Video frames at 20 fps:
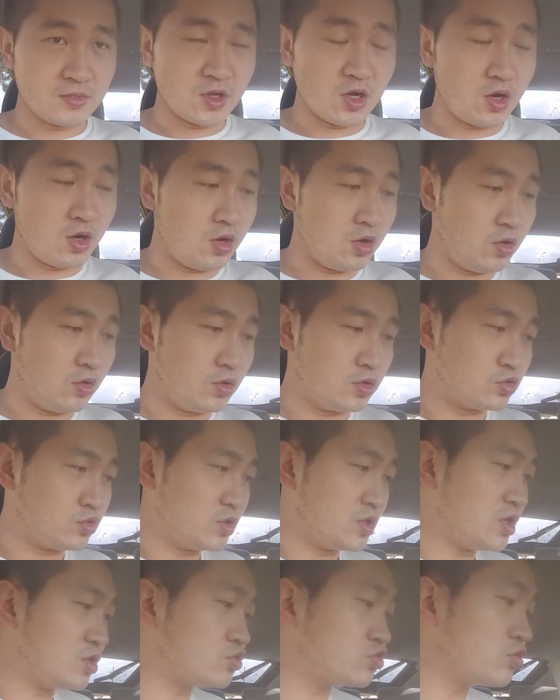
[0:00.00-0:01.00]
哦，我昨
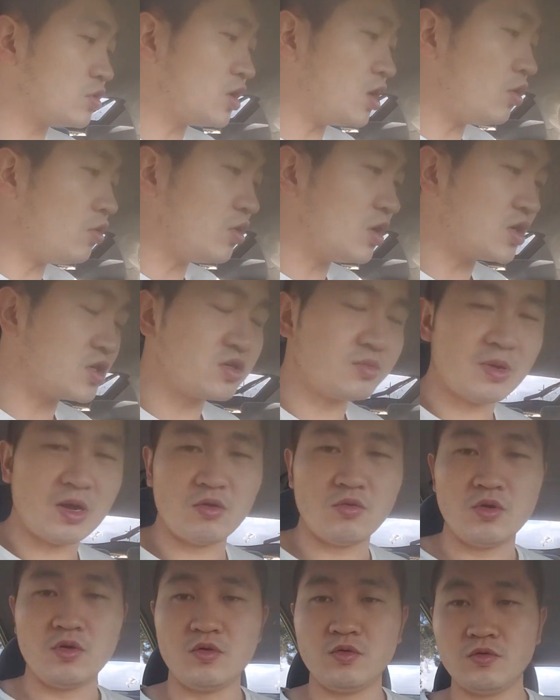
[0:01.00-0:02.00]
天说漏了是吧？
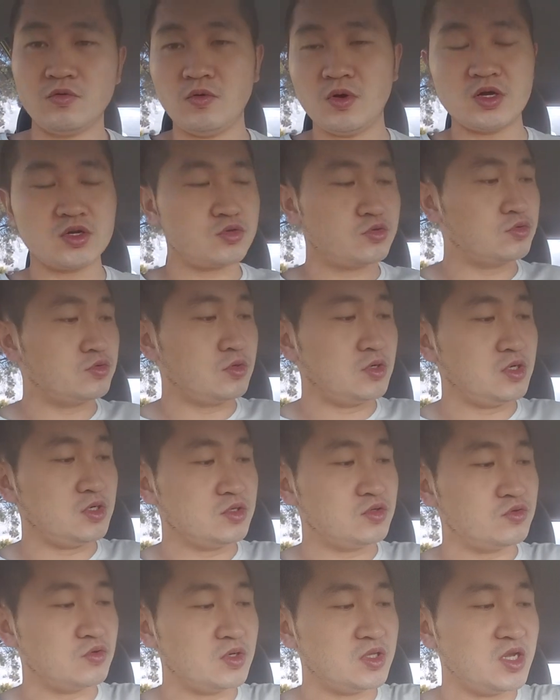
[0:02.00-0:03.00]
我忘说
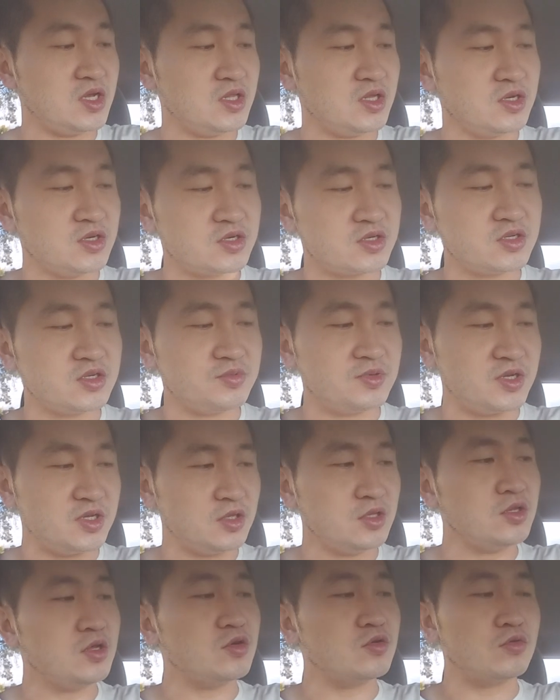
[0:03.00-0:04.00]
昨天那个视频
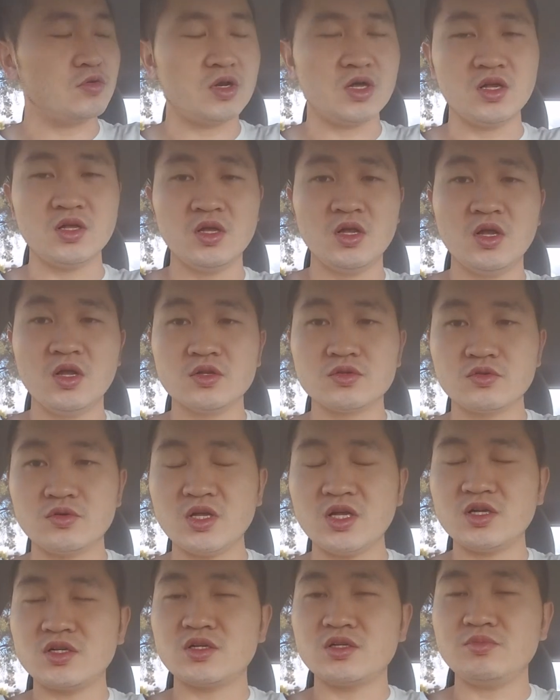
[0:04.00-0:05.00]
的内容了。昨
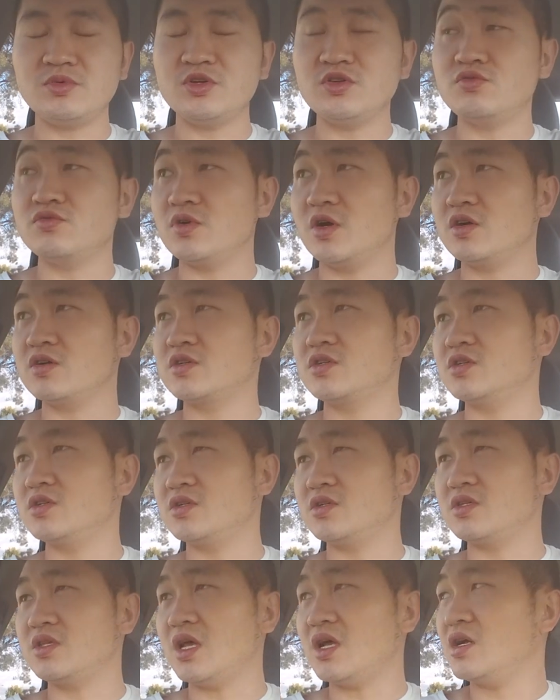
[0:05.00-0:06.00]
天视频主要是
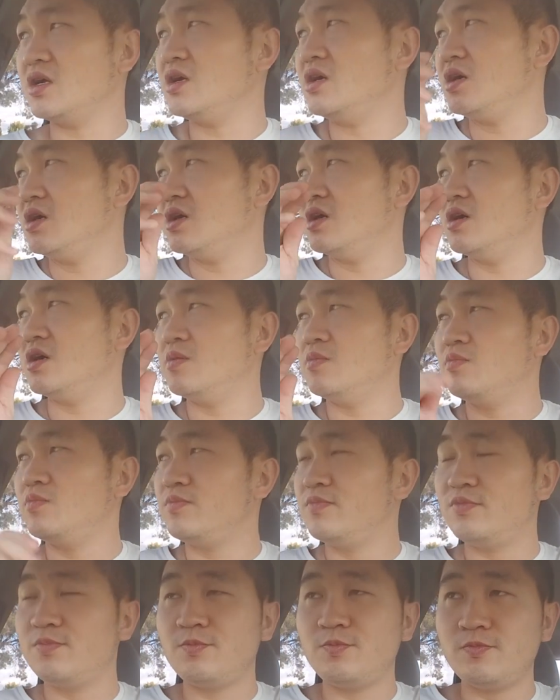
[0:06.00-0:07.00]
三个。
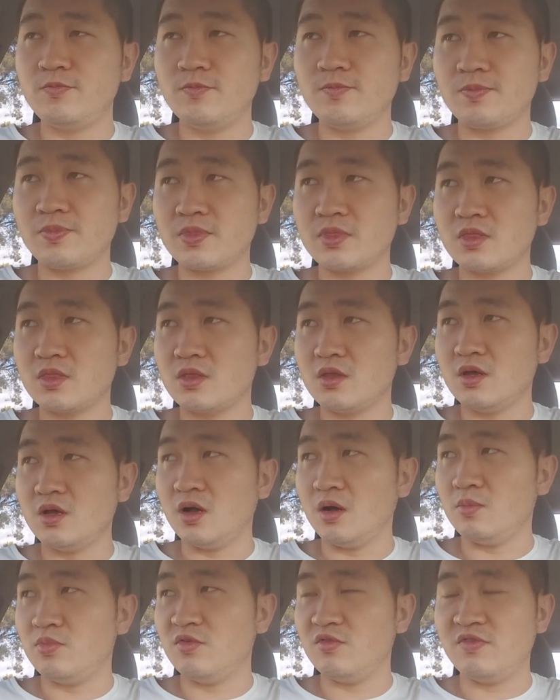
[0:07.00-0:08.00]

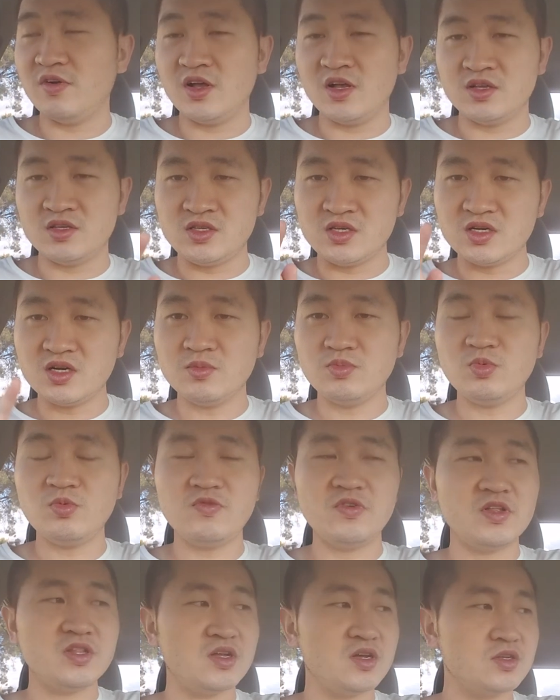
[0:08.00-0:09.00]
呃，部分一个部
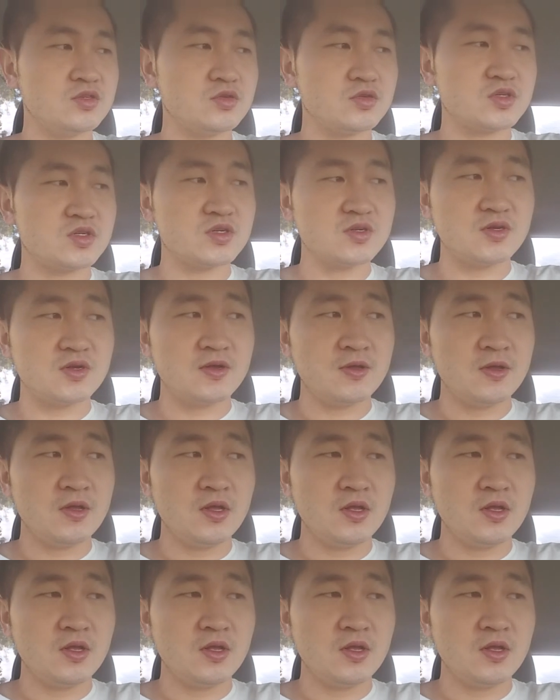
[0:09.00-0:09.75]
分呢，就是